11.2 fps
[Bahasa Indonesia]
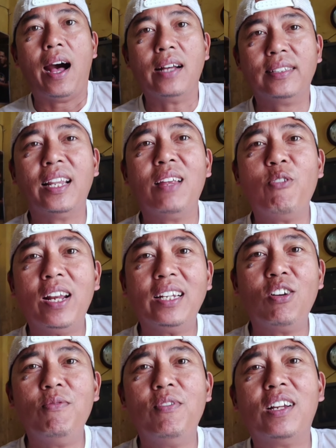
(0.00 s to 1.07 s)

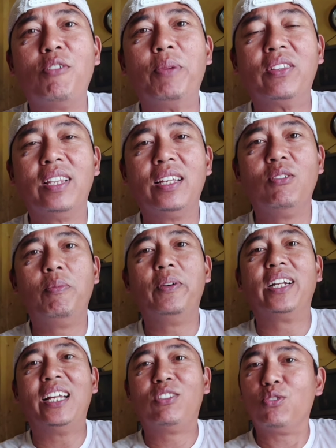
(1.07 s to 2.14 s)
Assalamualaikum warahmatullahi
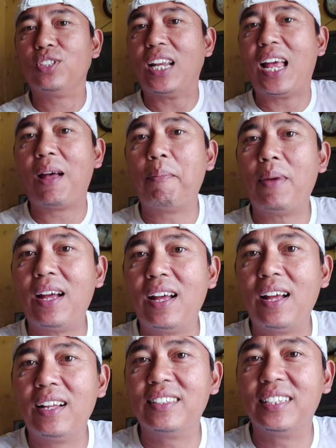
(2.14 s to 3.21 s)
wabarakatuh
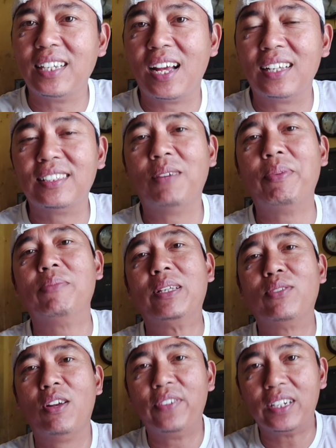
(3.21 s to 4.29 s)
Selamat siang sahabat pas
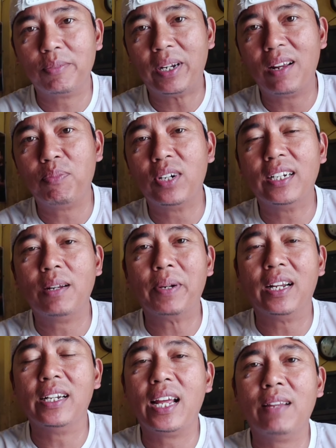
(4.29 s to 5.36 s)
lover Dimanapun anda
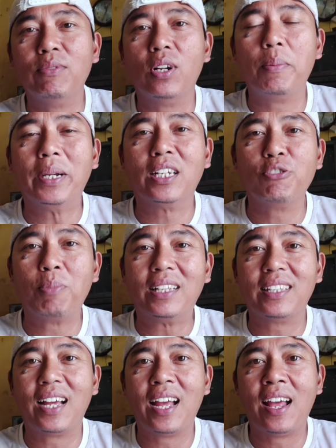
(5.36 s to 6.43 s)
berada Alhamdulillah pada
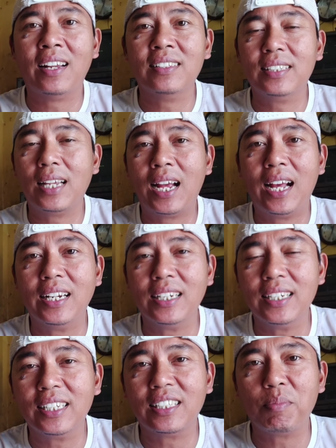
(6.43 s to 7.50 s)
kesempatan siang hari
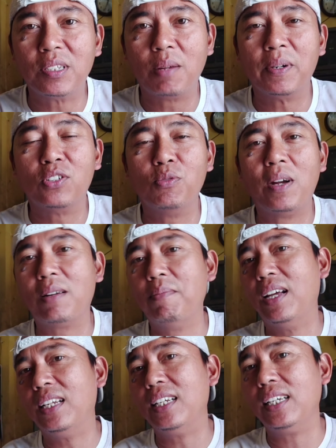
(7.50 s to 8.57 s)
ini Kita bisa berjumpa
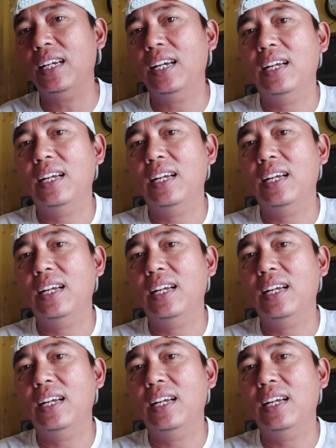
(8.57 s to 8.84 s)
kembali